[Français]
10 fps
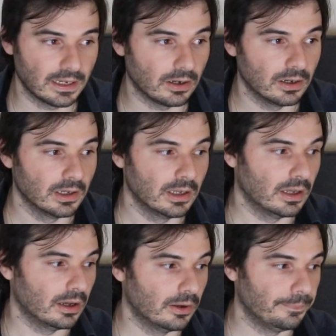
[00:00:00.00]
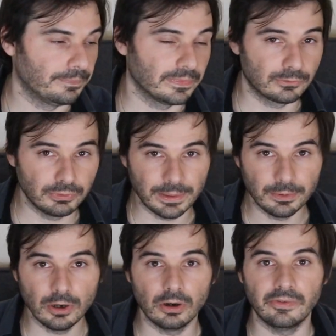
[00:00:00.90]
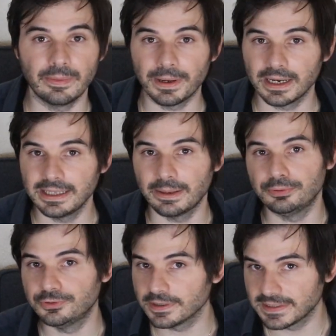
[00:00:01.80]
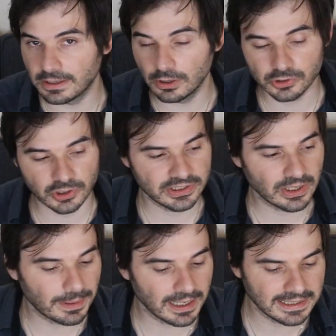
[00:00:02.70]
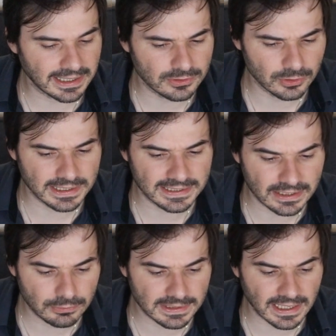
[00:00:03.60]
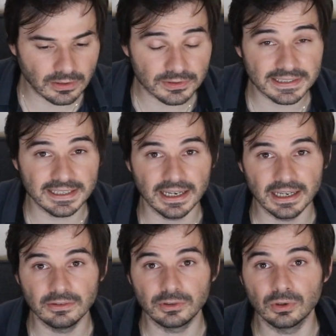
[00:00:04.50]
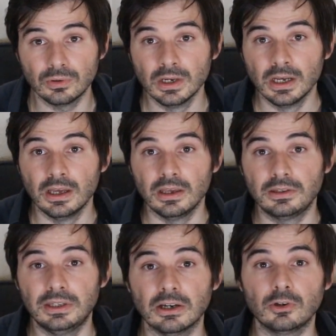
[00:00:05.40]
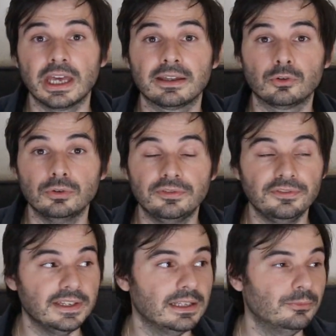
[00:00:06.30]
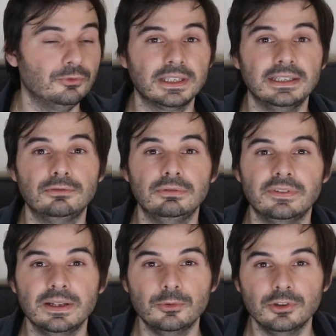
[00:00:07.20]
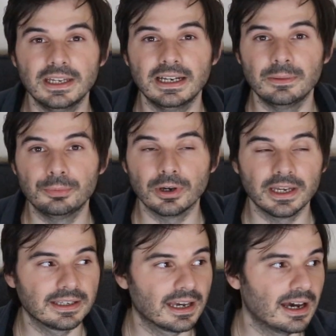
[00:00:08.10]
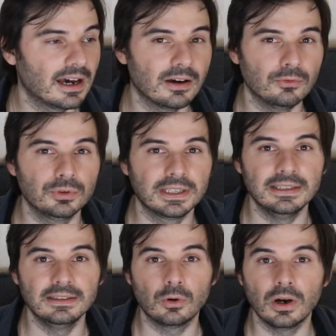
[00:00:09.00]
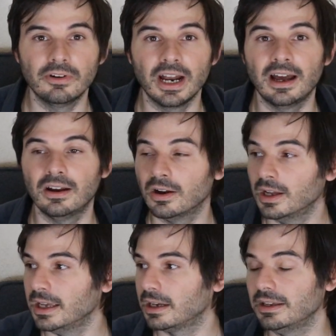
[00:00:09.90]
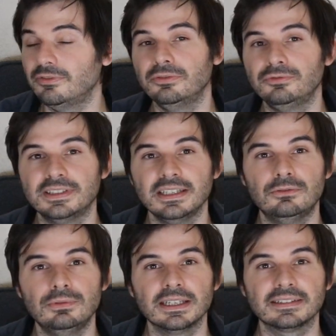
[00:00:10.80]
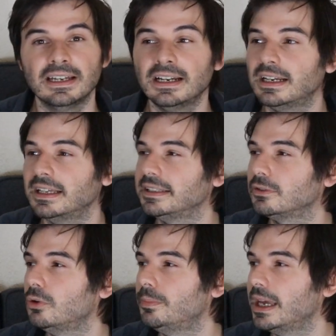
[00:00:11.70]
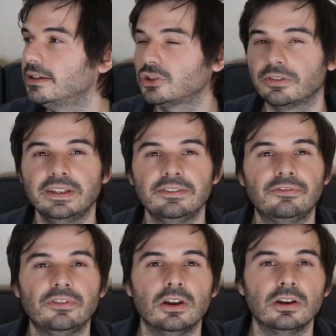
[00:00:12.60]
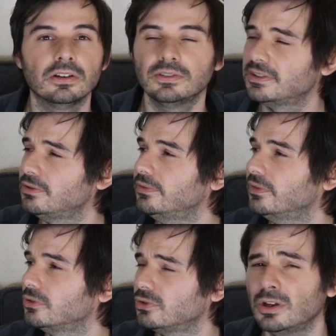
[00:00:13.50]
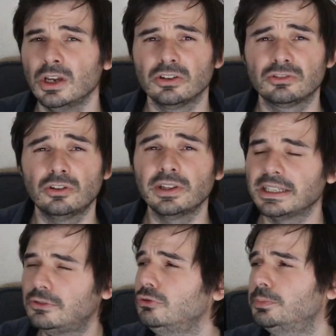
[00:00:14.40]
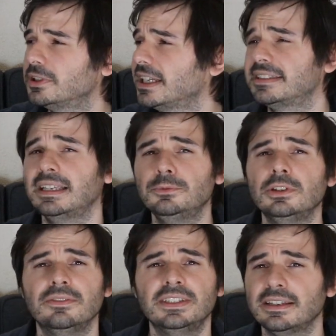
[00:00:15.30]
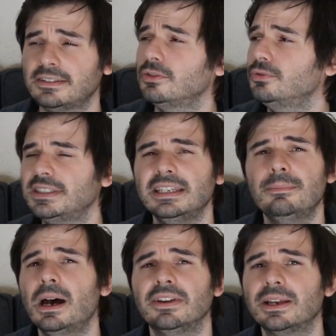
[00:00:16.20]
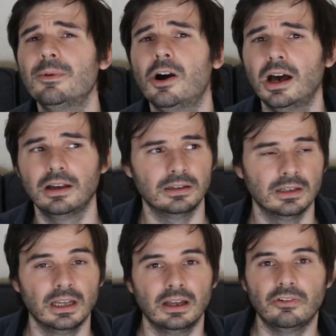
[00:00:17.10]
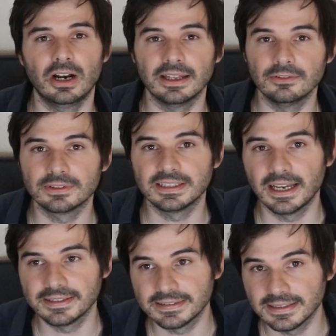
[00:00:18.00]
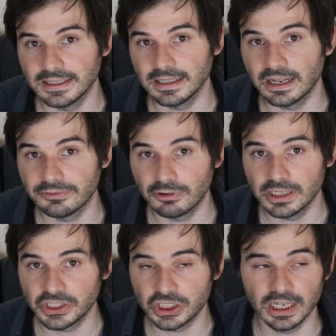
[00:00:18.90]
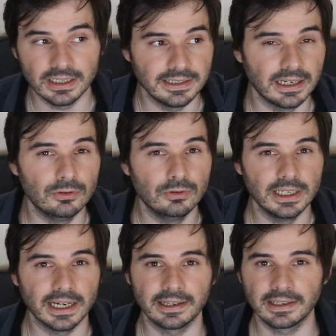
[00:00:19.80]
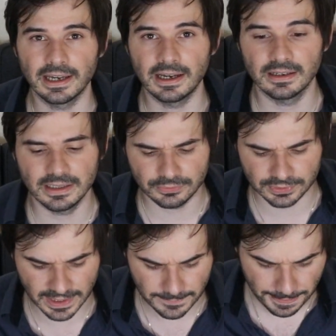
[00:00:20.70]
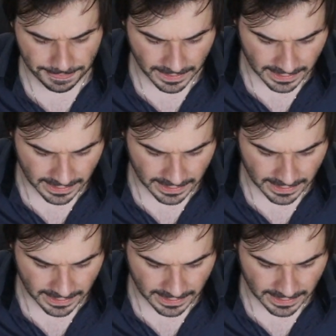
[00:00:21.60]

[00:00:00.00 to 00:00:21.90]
Alors, euh, tout d'abord, on va parler, il y a plusieurs écoles, j'en ai déjà parlé, tu as ceux qui séduisent à l'ancienne, qui ont qui regardent trop de films ou qui suivent les modèles un peu ringards ou qui croient, voilà, alors quand ils veulent vous séduire, c'est ah là là, t'es trop belle, je t'offre des fleurs si tu veux, je, te, je donnerai tout pour que tu acceptes une invitation au cinéma avec moi. Hein. Voilà, donc ça, c'est à la fois les chiens, les dalleux, les ringards, les tout ça.